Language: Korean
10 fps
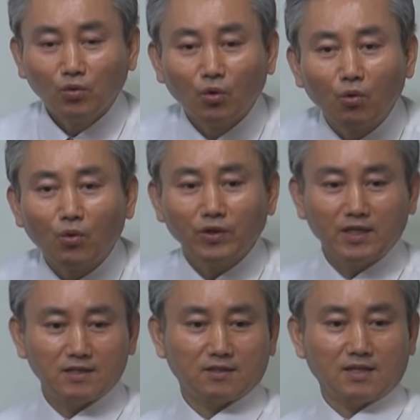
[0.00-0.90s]
용어에
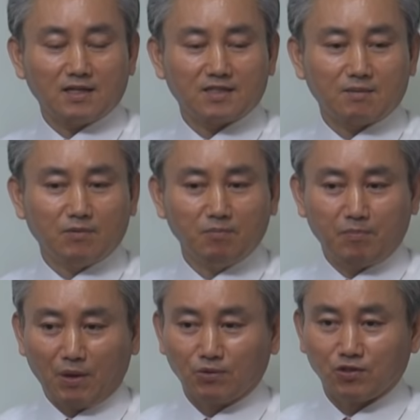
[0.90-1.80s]
대해서 다시 한번
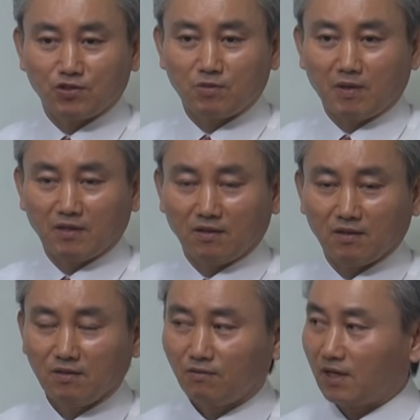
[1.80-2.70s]

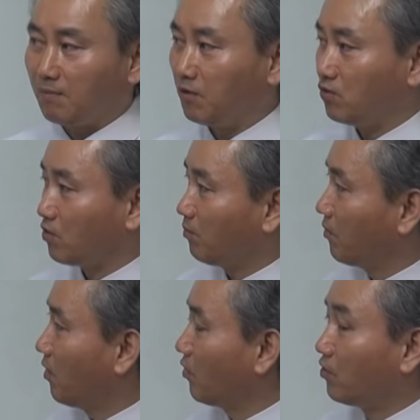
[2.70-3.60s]
배우셨지만 우리가 한번 좀
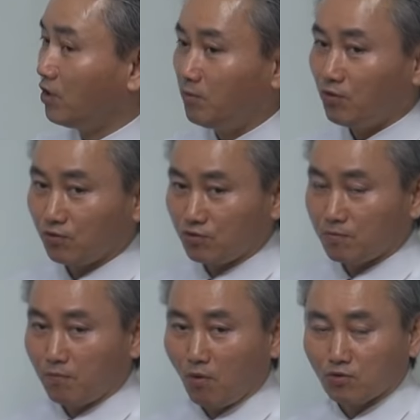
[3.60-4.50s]
리뷰,
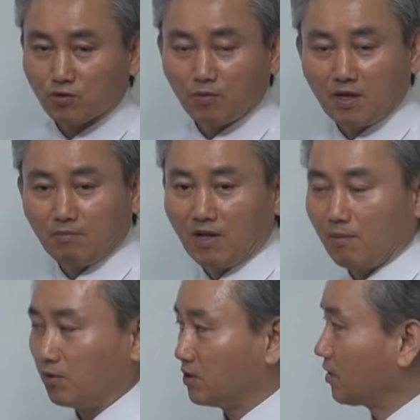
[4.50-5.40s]
즉 복습을 한번
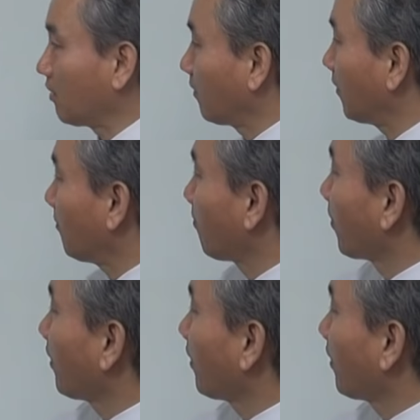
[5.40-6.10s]
해보시자고요.